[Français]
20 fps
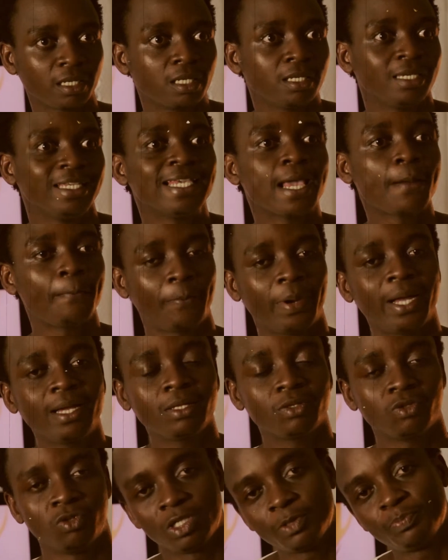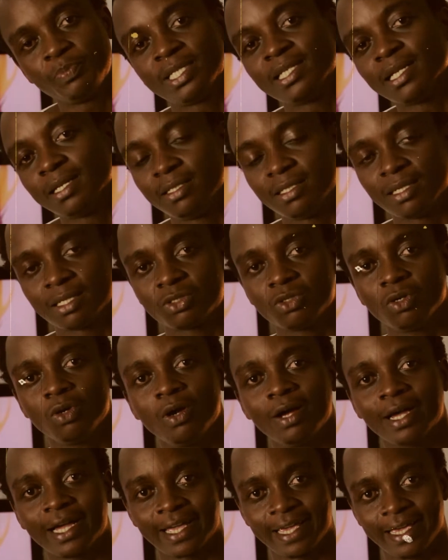qu'il n'y a pas de spécialisation
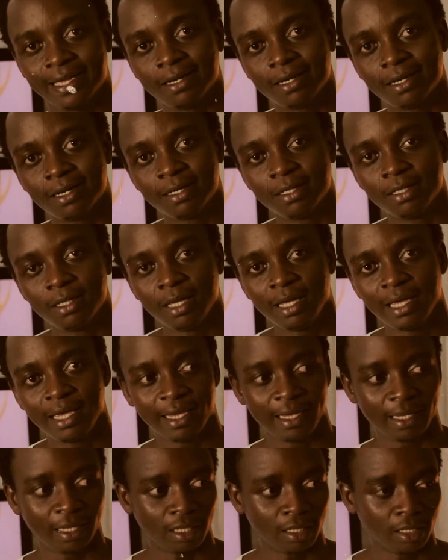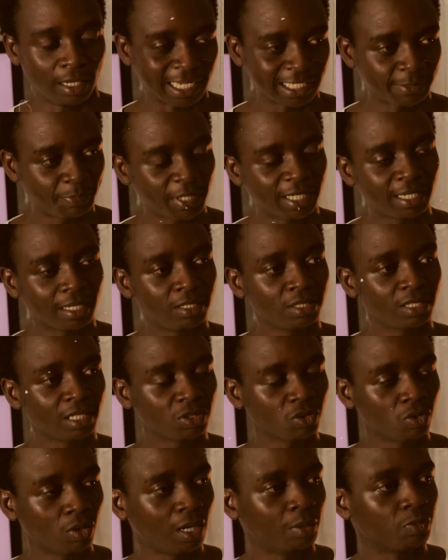réelle. Et la
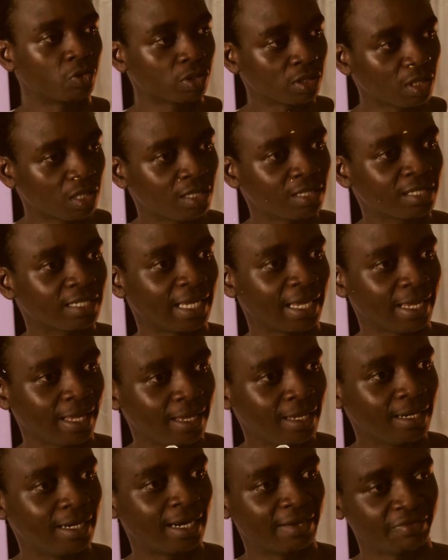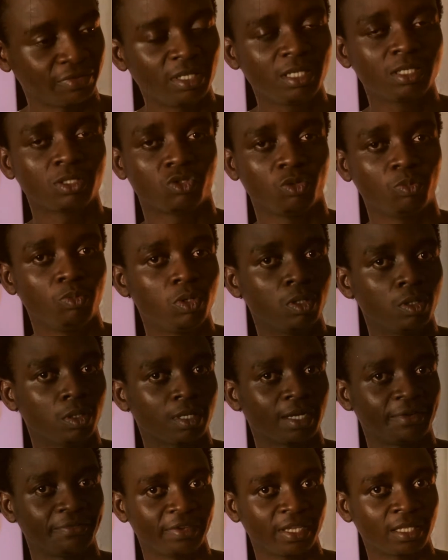spécialisation, à mon sens, est l'avenir du
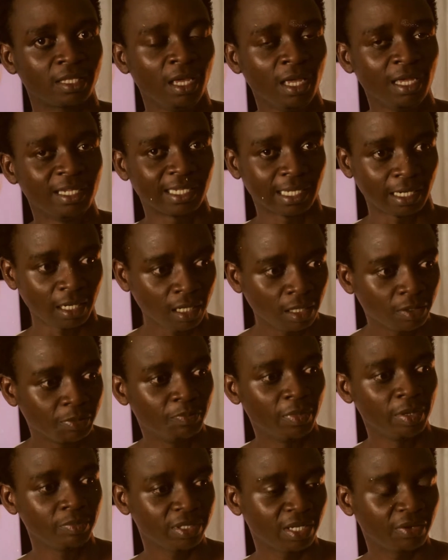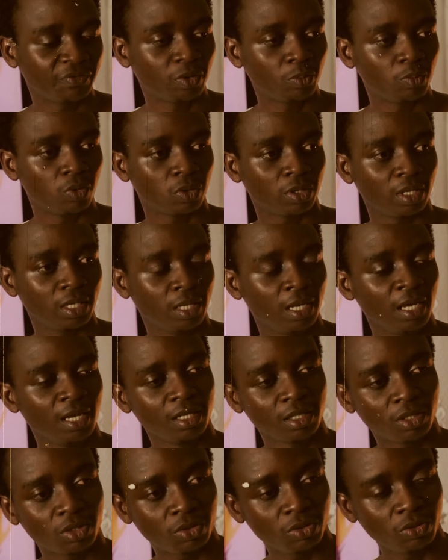blog, en fait. C'est-à-dire que même s'il faut bloguer
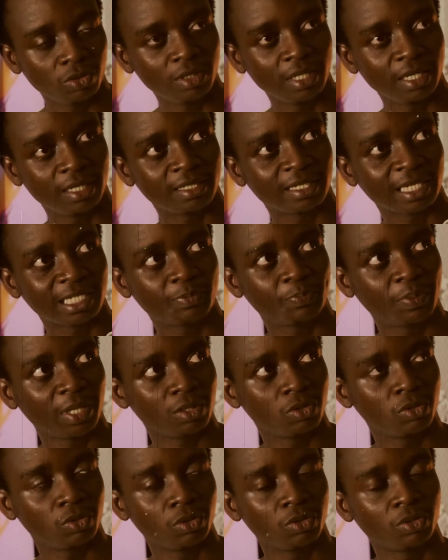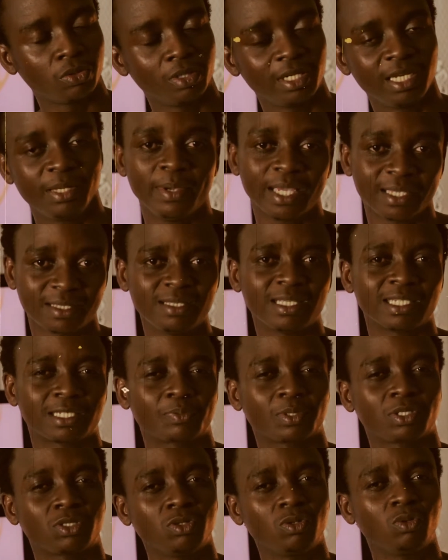sur des aspects de liberté
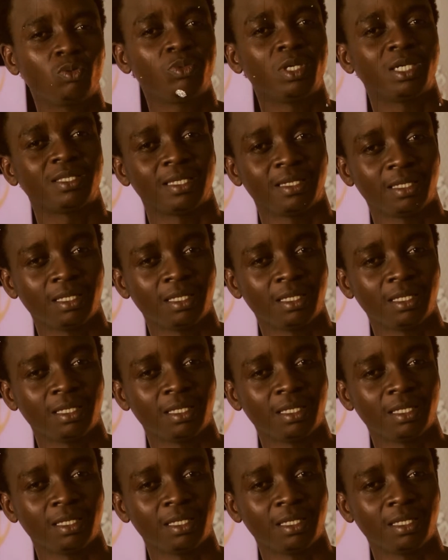d'expression ou bien